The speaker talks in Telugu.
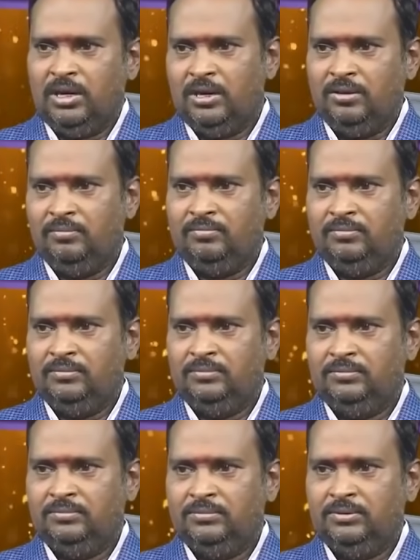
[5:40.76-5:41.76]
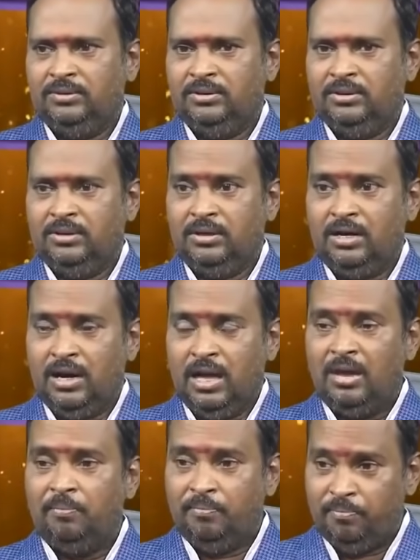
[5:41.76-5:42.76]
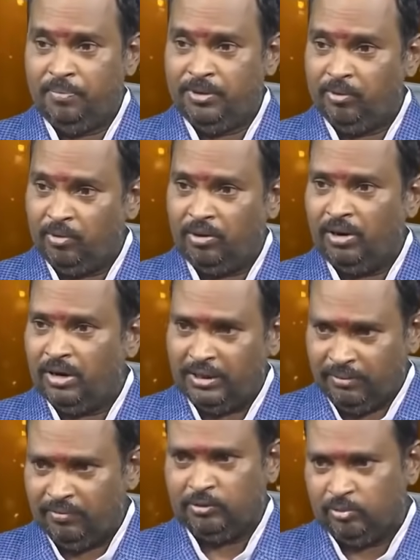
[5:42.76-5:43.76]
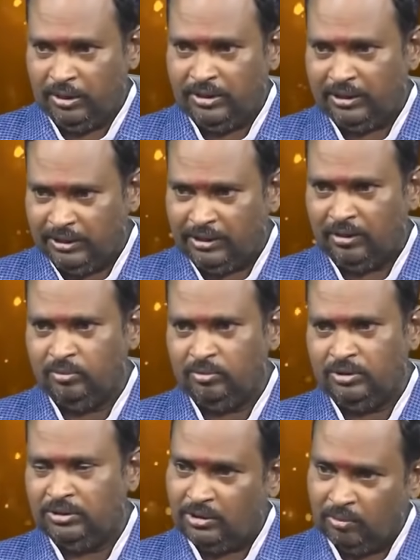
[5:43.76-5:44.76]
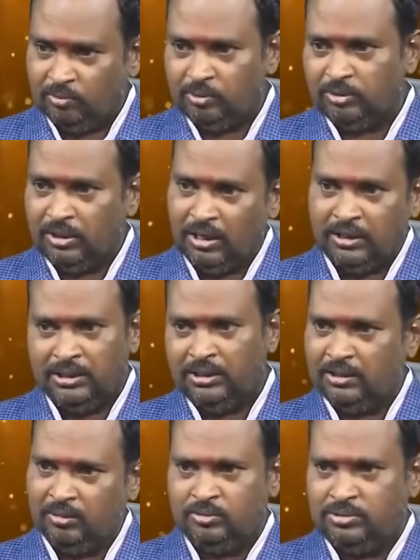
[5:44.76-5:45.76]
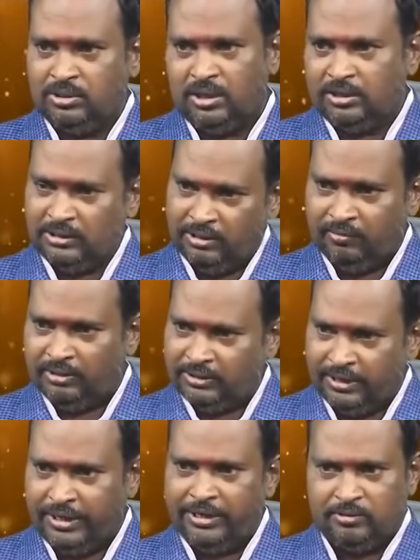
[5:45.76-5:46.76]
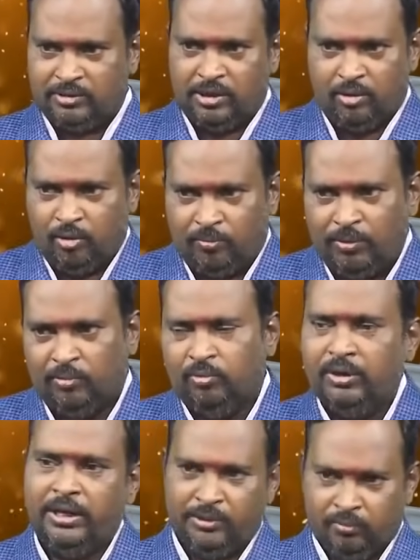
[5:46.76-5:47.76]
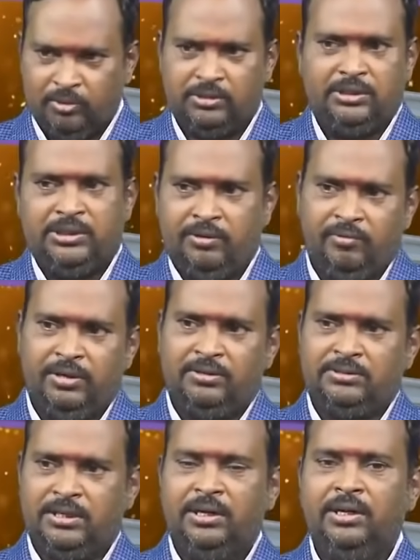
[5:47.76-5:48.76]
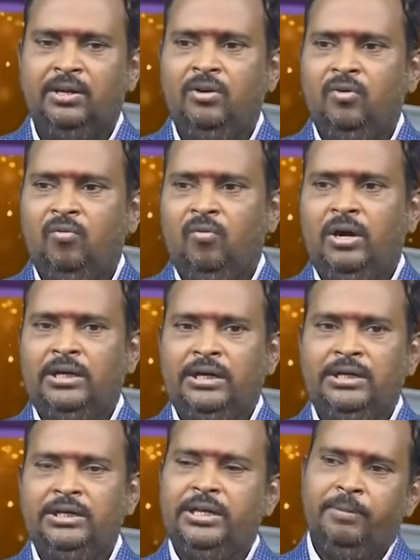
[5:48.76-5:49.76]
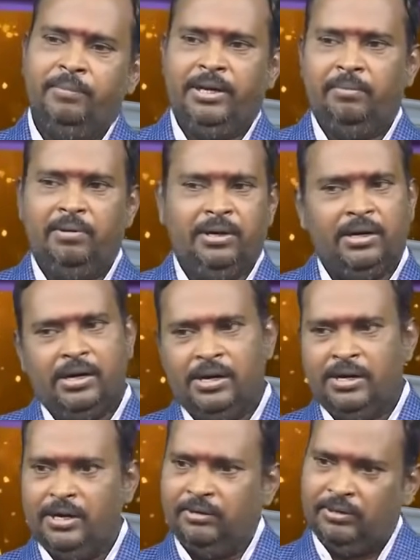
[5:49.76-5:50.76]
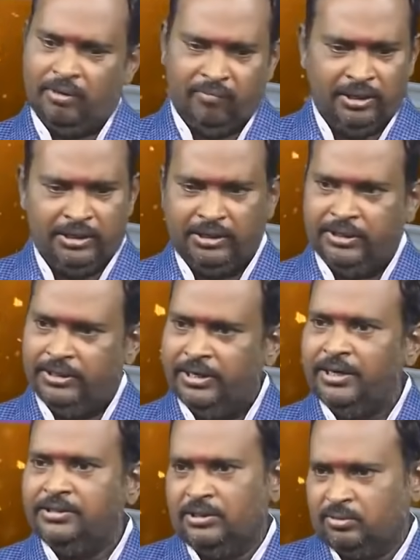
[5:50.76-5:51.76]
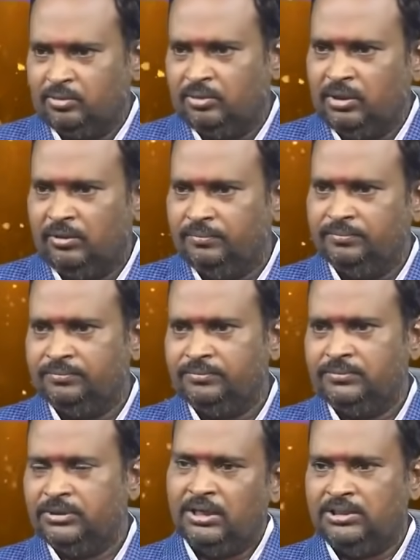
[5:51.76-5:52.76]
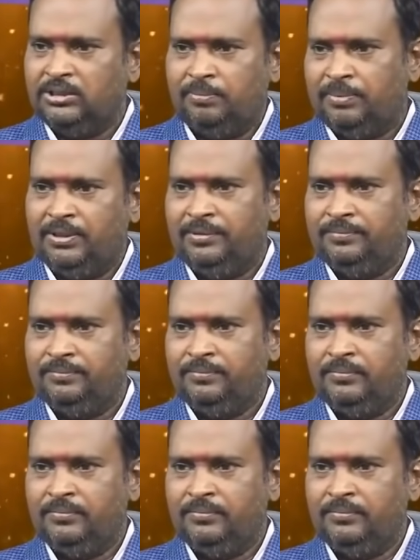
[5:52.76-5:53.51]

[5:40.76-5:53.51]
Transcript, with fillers: ఓకేనా నా పెట్టుబడులు లాంటి ఏవైతున్నాయంటే ఇక నుంచి ఇంతకుముందు కానీ ఇక నుంచి కానీ ఏవైతే నెగటివ్స్ నా లోపల ఉన్నాయి వచ్చేటి ఏవైనా సరే వాటిని ఏమిటేమంటే నేను అవన్నీ డిలీట్ చేస్తున్నాను అని చెప్పండి